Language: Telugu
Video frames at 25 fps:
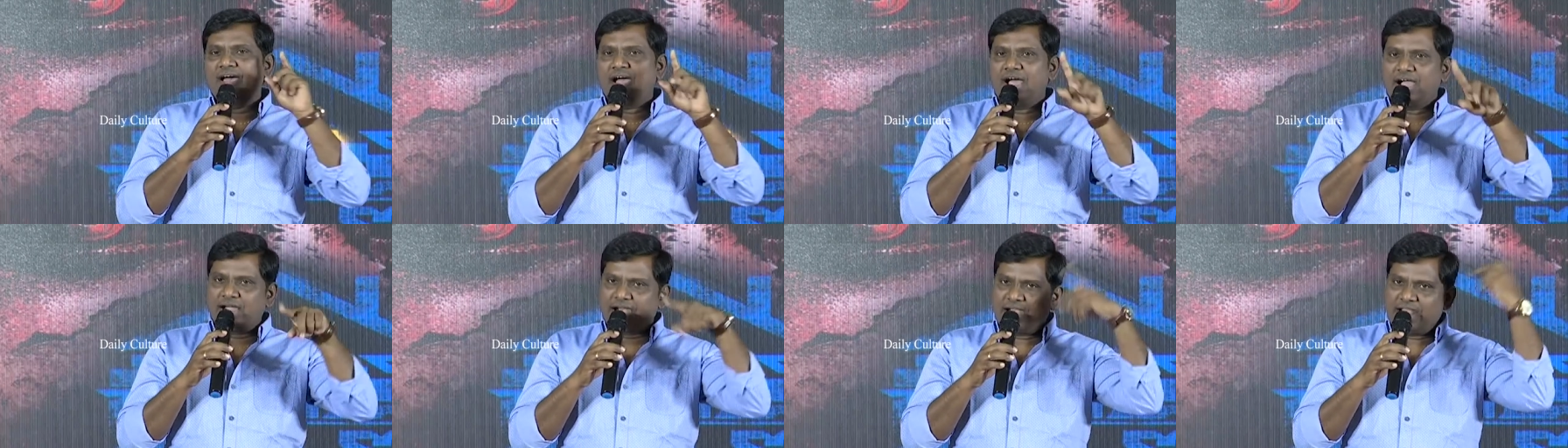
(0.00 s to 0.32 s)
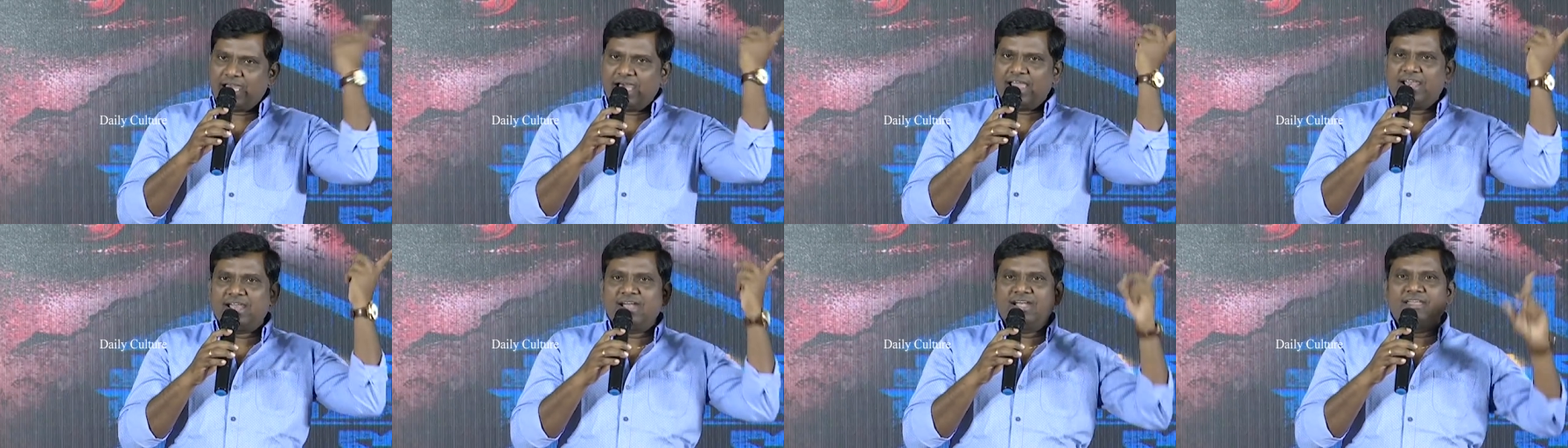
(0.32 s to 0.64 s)
అక్కడ
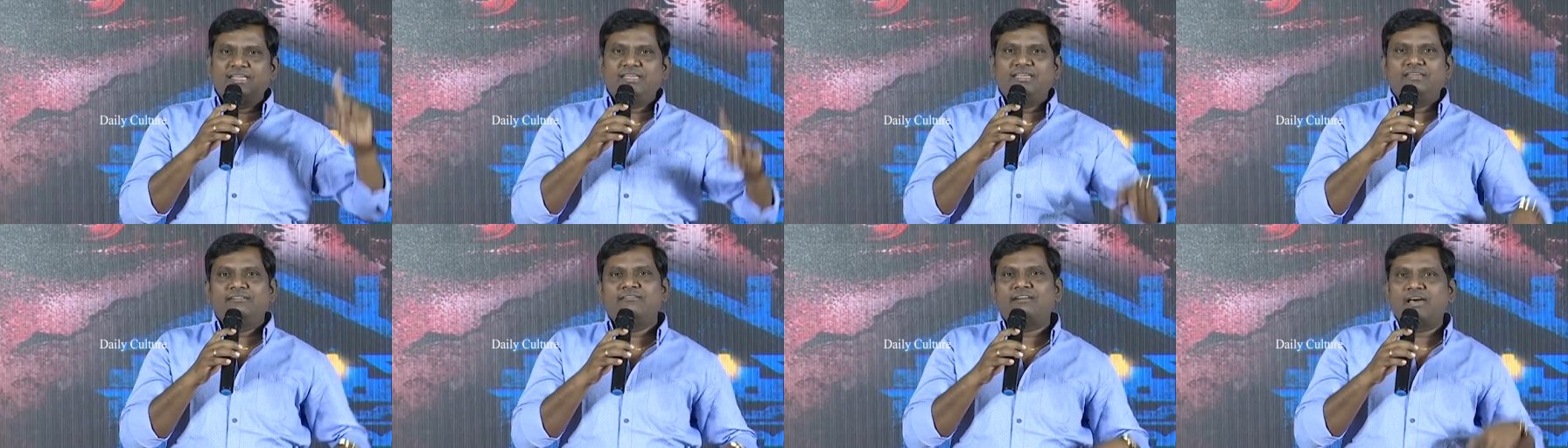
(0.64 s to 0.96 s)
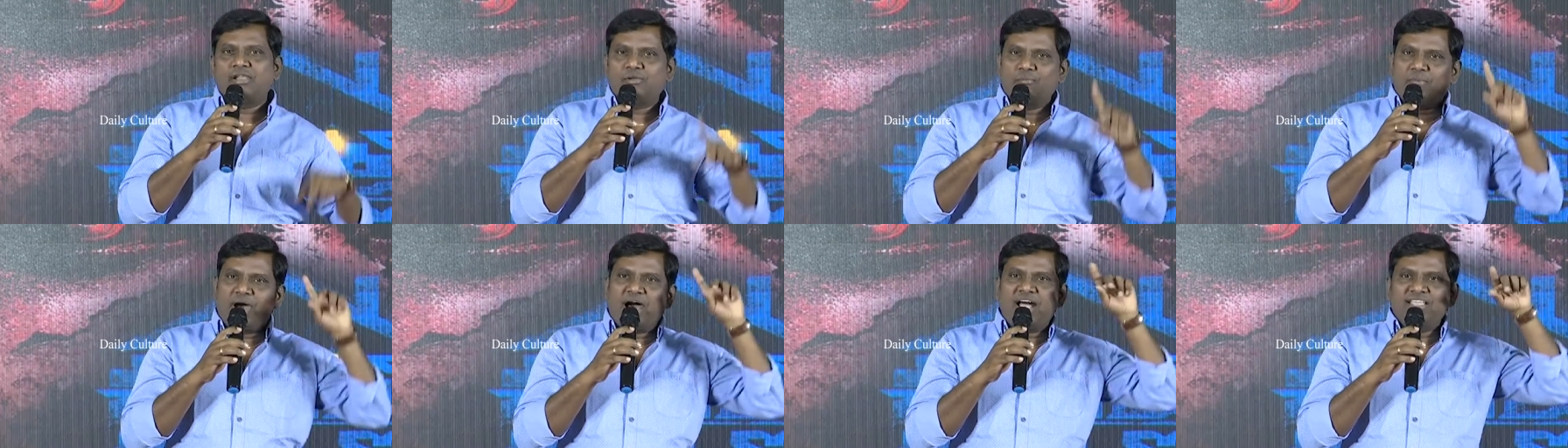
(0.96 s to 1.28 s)
ఆల్రెడీ
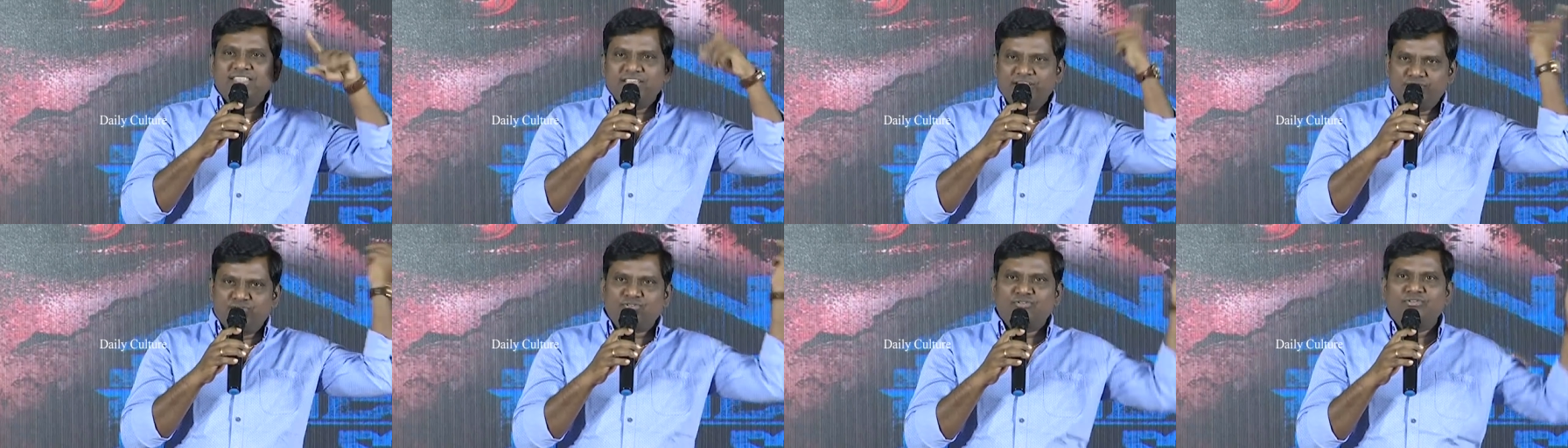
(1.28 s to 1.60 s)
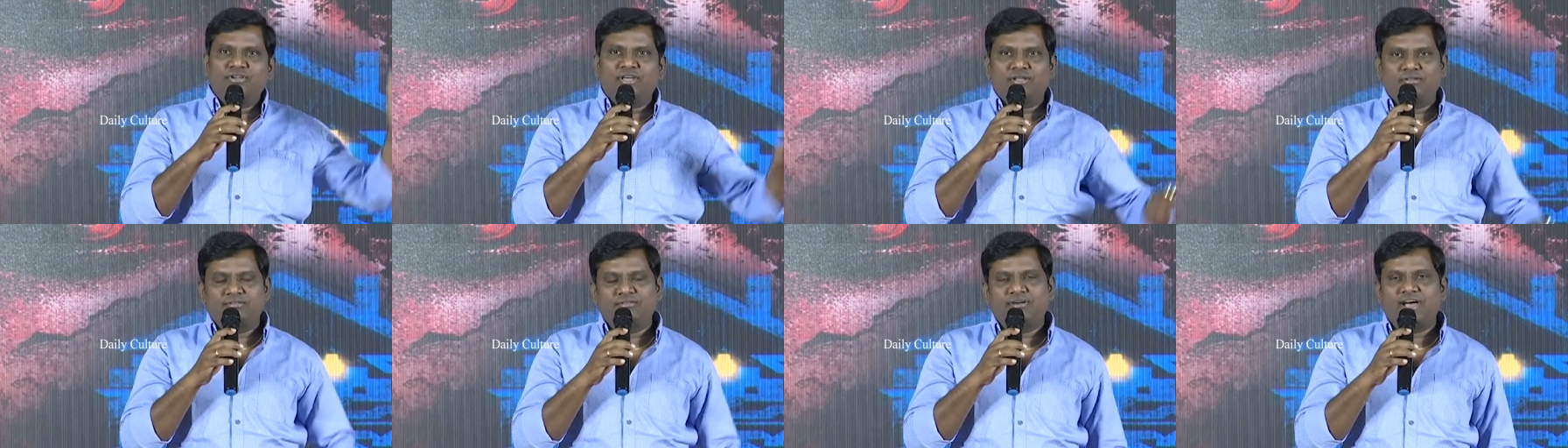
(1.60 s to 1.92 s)
వాళ్ళు బాగా చేసి
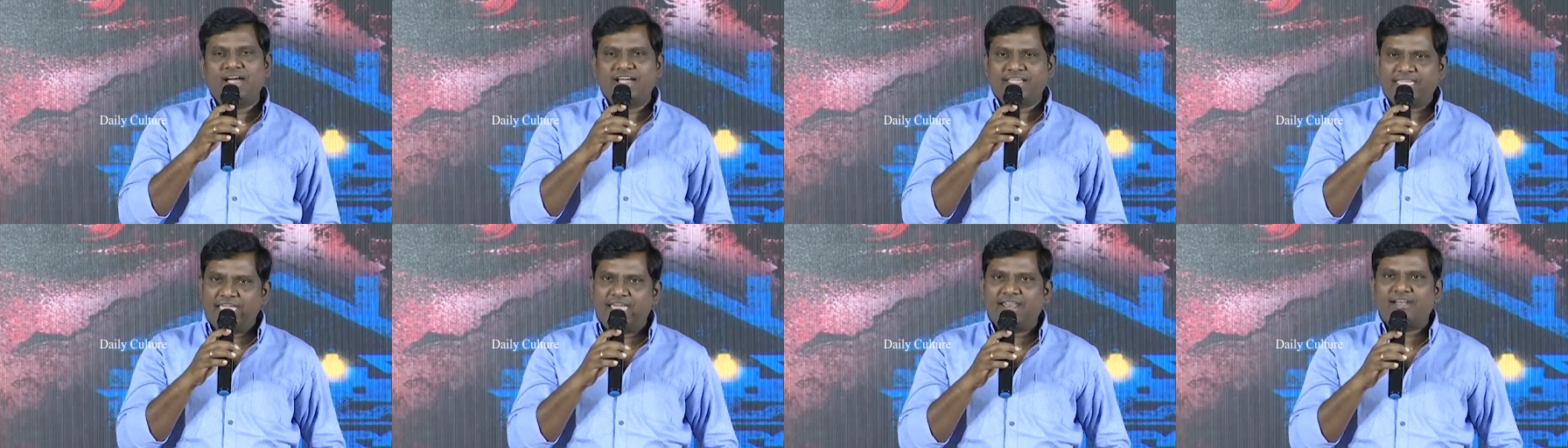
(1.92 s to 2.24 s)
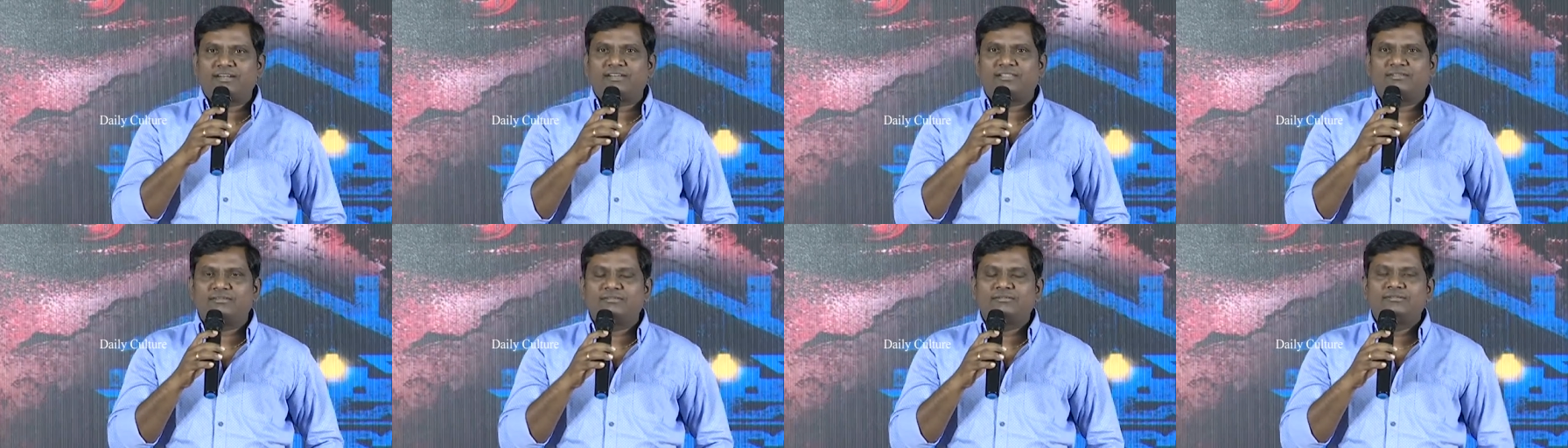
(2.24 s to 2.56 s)
ఉంటారు ఆ
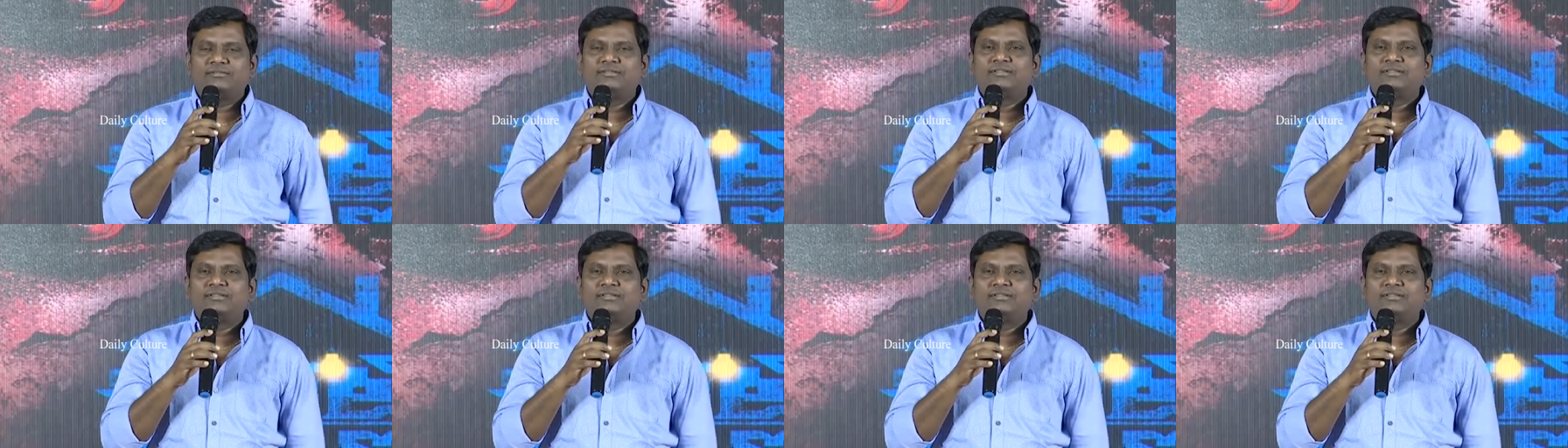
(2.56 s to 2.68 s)
క్యారెక్టర్